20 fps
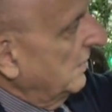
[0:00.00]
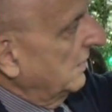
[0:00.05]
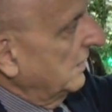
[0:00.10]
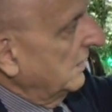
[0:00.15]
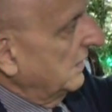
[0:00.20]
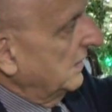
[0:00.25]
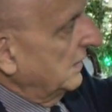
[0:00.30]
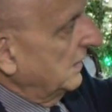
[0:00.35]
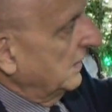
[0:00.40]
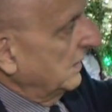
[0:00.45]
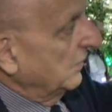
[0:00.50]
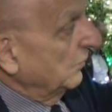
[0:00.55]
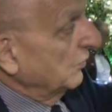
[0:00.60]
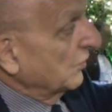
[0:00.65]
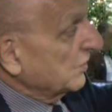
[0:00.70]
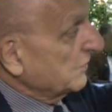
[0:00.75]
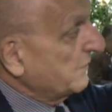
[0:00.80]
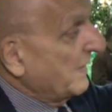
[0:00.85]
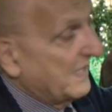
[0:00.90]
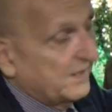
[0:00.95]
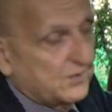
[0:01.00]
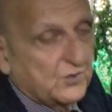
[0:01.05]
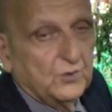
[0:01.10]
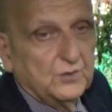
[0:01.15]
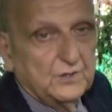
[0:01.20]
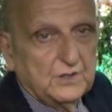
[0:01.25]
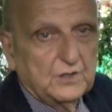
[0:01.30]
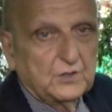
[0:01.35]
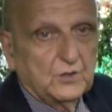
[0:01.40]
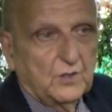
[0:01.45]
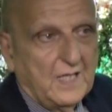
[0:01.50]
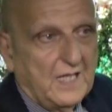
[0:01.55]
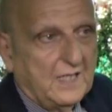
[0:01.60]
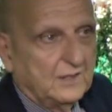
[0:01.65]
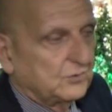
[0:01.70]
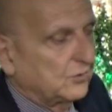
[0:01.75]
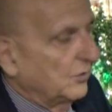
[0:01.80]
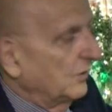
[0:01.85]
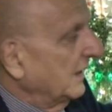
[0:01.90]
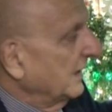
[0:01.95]
eh, uno spazio
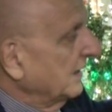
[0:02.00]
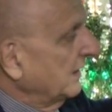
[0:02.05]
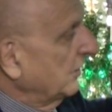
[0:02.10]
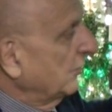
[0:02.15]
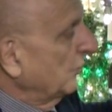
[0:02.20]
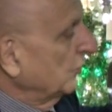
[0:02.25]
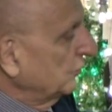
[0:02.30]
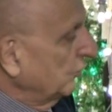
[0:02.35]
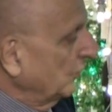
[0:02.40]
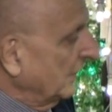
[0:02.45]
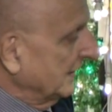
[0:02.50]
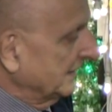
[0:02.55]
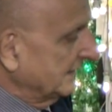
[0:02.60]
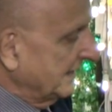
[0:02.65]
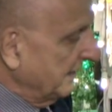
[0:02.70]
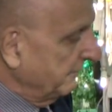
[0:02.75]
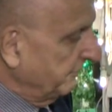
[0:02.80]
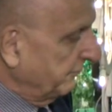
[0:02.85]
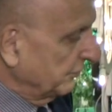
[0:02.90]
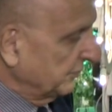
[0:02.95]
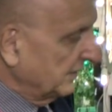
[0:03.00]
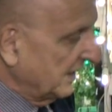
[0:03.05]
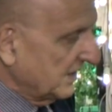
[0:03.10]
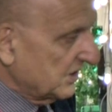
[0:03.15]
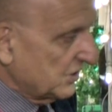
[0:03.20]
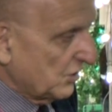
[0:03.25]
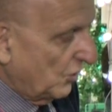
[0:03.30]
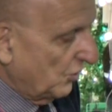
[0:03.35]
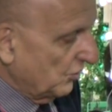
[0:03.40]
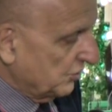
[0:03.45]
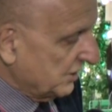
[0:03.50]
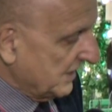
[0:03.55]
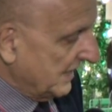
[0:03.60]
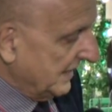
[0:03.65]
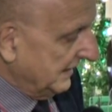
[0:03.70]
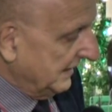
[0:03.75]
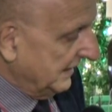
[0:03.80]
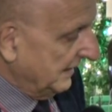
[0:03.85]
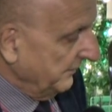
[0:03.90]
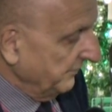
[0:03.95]
intitolato L'agricoltura al tempo dei
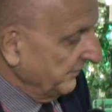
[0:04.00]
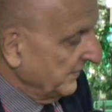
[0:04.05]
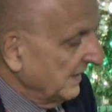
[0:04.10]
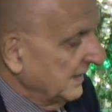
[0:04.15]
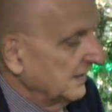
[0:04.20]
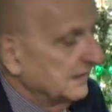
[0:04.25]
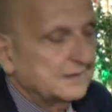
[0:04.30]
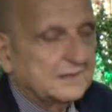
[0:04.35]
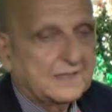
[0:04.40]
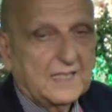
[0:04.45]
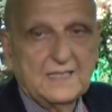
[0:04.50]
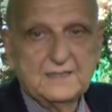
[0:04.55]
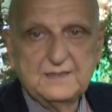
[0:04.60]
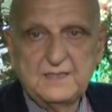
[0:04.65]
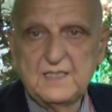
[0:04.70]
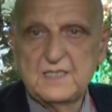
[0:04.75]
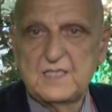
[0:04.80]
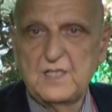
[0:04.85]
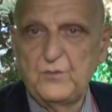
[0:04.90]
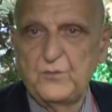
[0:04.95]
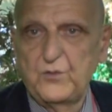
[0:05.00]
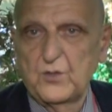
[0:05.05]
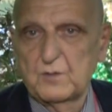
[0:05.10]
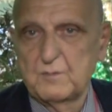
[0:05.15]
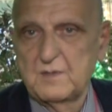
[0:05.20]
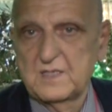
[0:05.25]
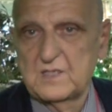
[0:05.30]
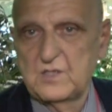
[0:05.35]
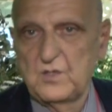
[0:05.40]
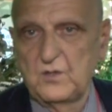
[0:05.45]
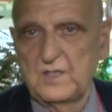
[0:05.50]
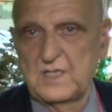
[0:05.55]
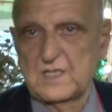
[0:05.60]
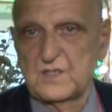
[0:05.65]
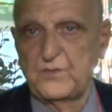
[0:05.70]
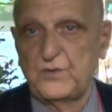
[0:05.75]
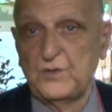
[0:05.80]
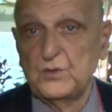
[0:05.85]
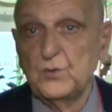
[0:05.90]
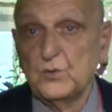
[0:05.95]
social tra disinformazione e
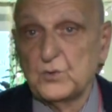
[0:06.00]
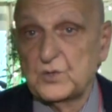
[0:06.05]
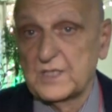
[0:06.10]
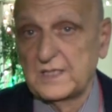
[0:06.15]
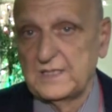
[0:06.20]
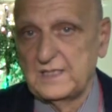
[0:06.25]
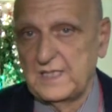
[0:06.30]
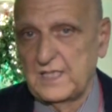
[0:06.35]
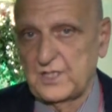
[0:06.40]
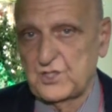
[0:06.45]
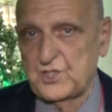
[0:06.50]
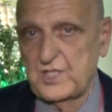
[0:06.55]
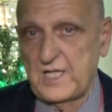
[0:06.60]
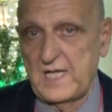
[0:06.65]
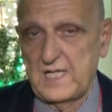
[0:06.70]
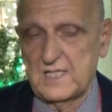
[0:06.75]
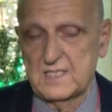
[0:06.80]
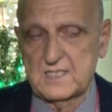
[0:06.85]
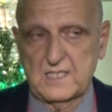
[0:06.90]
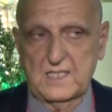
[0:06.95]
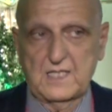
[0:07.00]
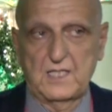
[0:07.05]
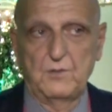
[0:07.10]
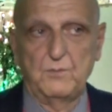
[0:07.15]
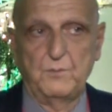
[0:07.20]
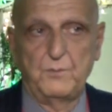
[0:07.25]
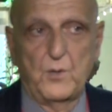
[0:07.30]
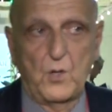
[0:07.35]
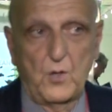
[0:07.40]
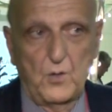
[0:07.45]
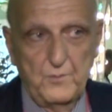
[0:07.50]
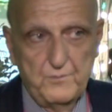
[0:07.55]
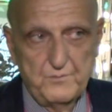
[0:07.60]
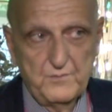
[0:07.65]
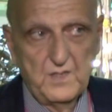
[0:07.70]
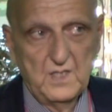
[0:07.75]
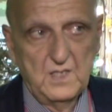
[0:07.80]
sfiducia nella scienza, che è un po'